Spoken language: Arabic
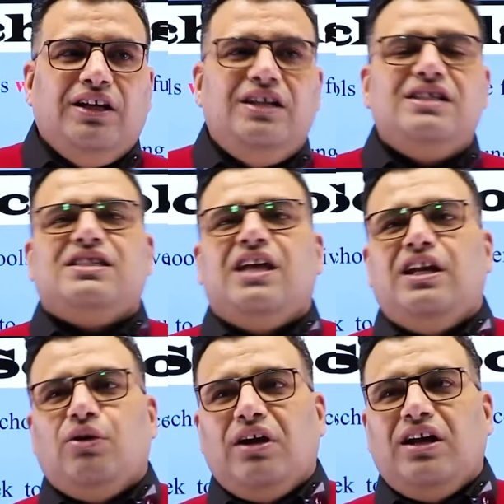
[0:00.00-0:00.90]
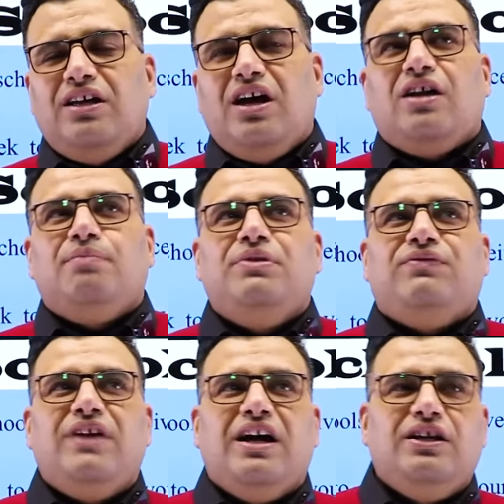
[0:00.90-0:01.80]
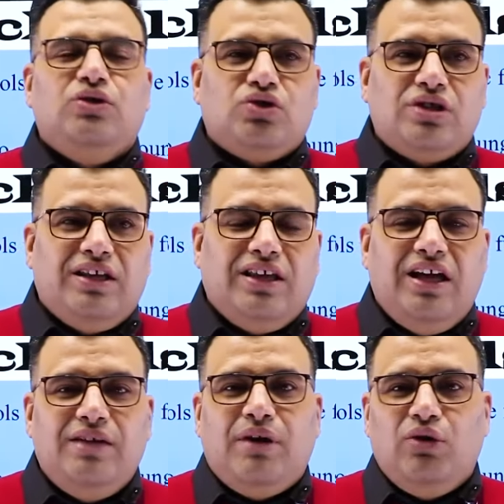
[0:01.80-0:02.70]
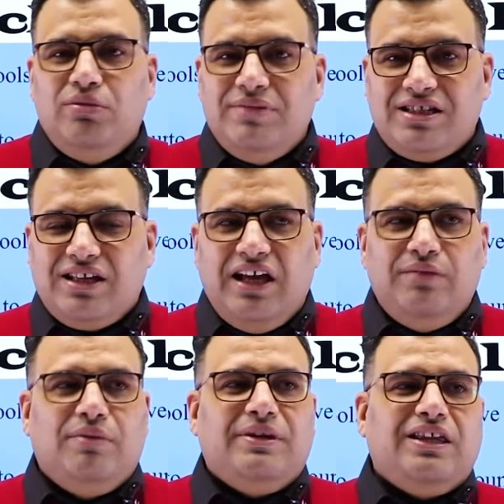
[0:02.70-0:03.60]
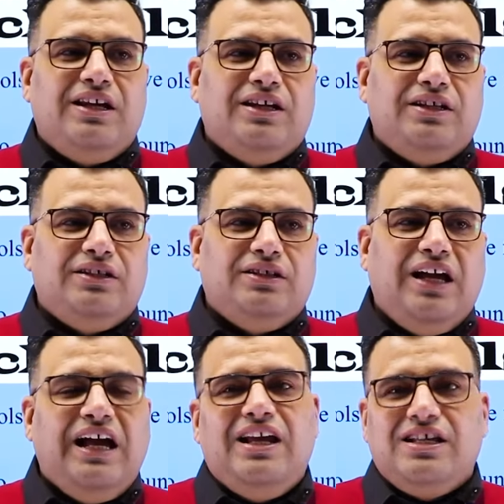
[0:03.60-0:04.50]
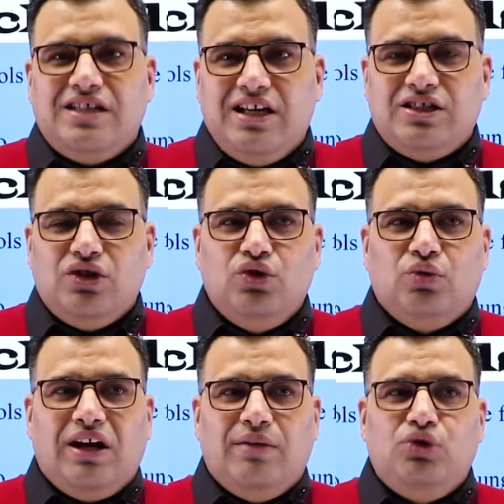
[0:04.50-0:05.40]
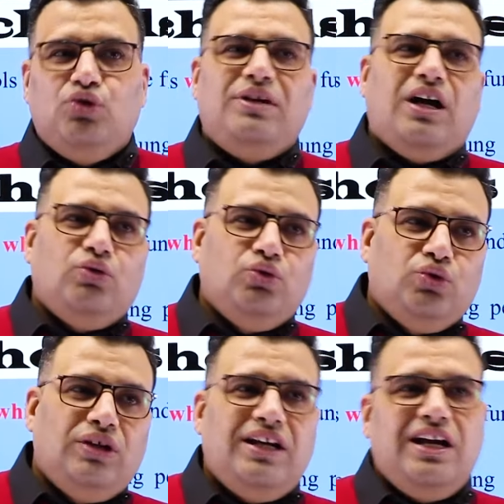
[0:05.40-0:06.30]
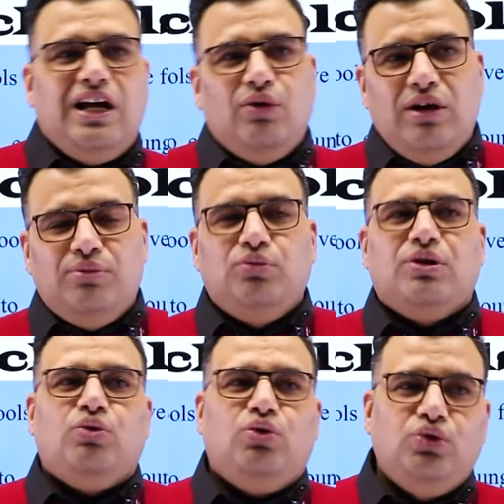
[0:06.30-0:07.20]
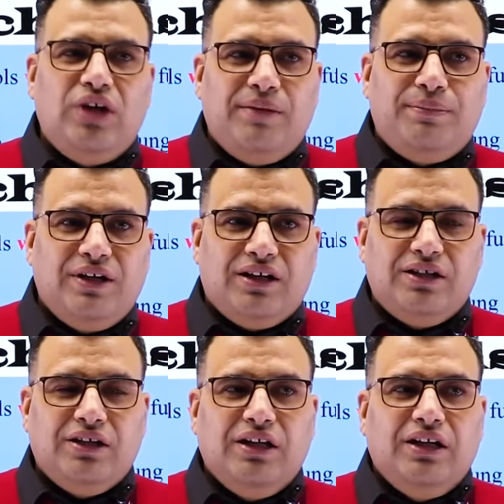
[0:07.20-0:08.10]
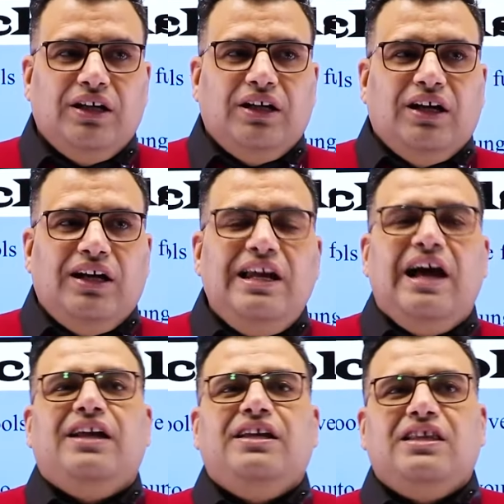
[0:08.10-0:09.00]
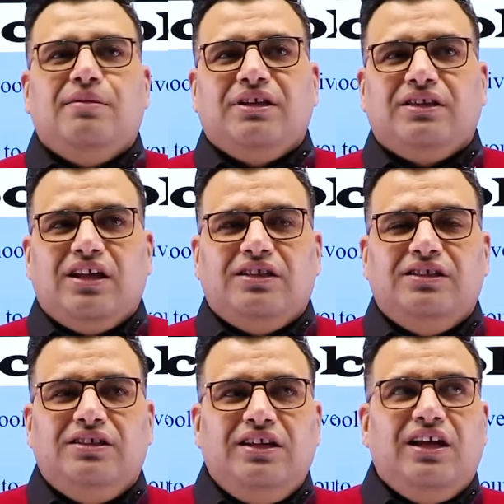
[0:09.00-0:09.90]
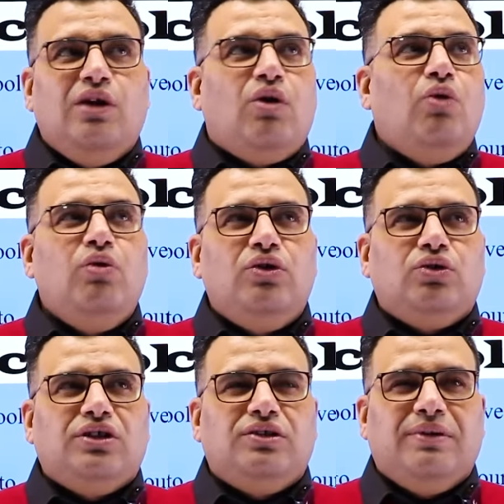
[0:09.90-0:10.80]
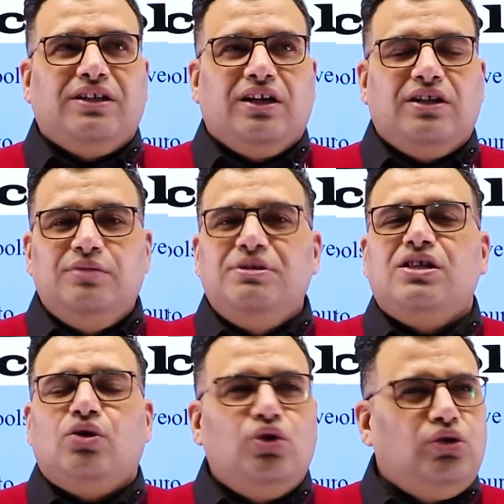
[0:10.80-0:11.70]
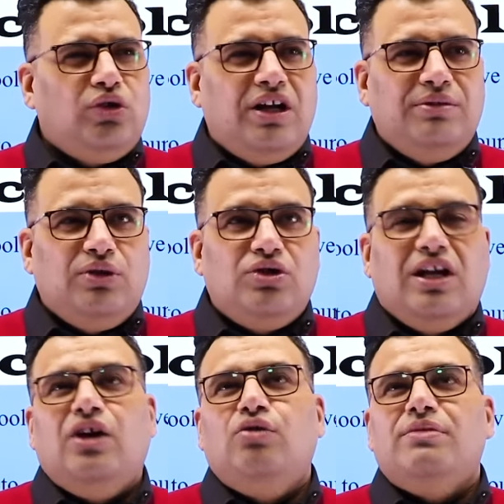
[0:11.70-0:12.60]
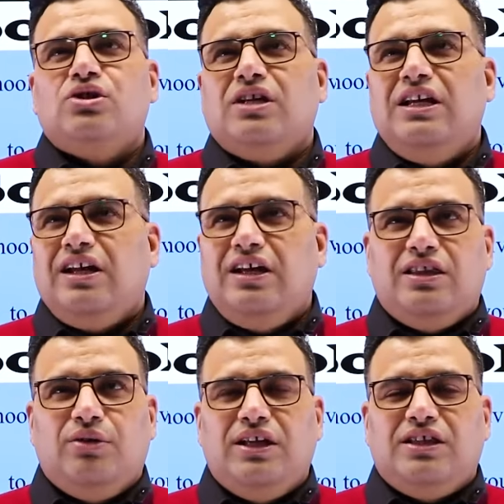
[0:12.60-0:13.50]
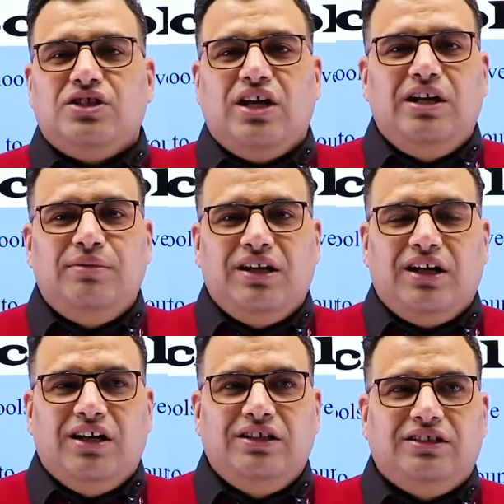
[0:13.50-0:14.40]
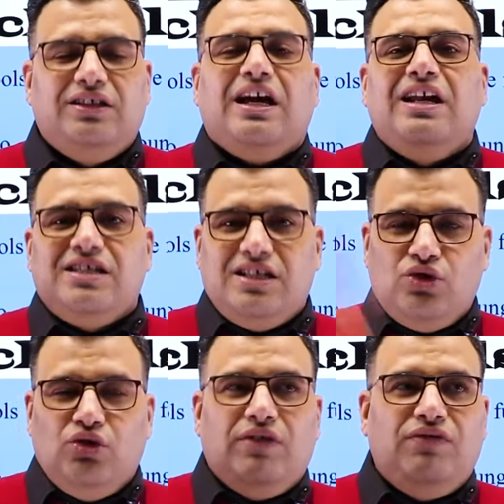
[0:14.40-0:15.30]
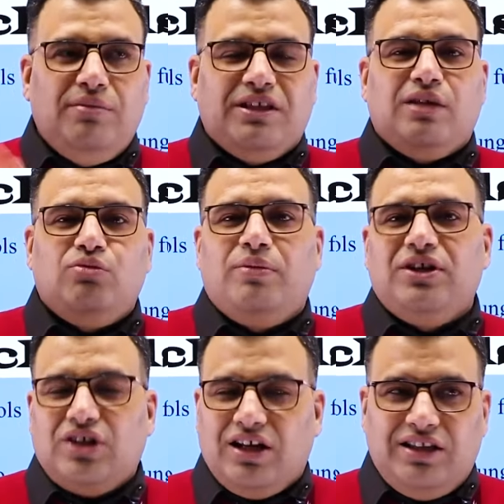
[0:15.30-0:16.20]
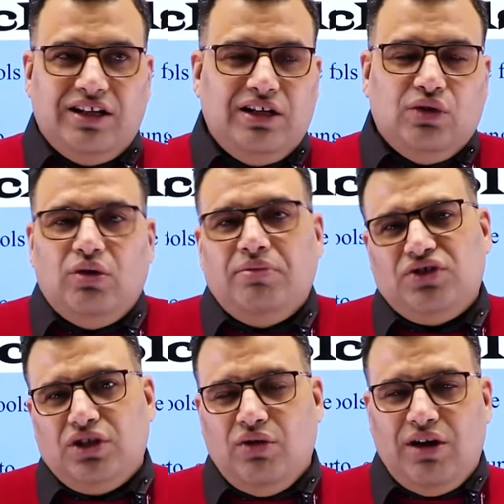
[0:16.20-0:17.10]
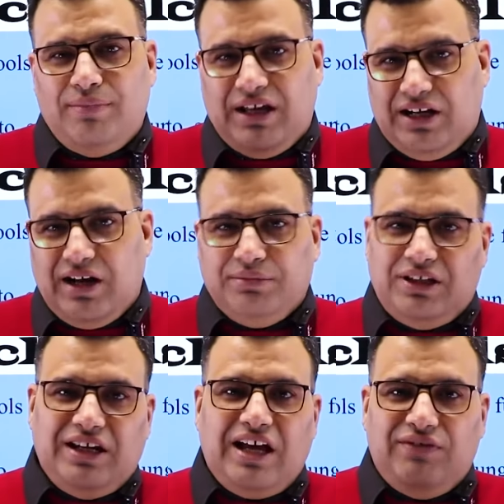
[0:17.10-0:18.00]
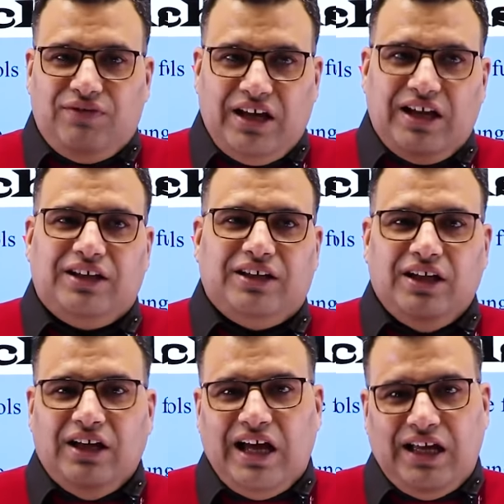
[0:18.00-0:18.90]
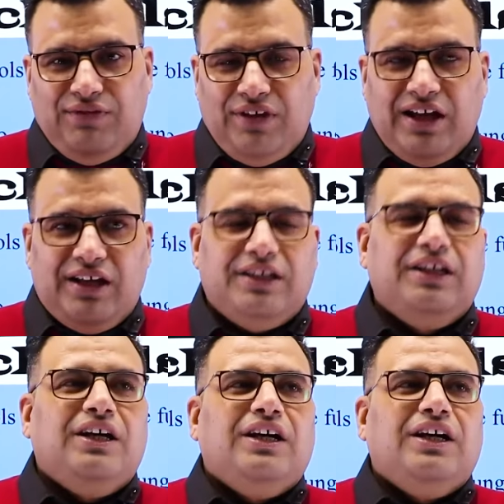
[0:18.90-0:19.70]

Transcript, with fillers: نستنى والله يا ربي فلان الأستاذ غايب أو المس غايبة مثلا على أساس أنه والله بدهم يعوضوا لنا إياها ولا بدهم يروحونا أبكر الآن إذا مطرت الدنيا لو أول نقطة مطر بصير كل طلاب التوجيه اللهم اسقنا الغيث ولا تجعلنا من القانطين على أساس أنه إذا في مطر مباشرة اللي هو فيش دوام احنا رابطين هاي في هاي هاي في هاي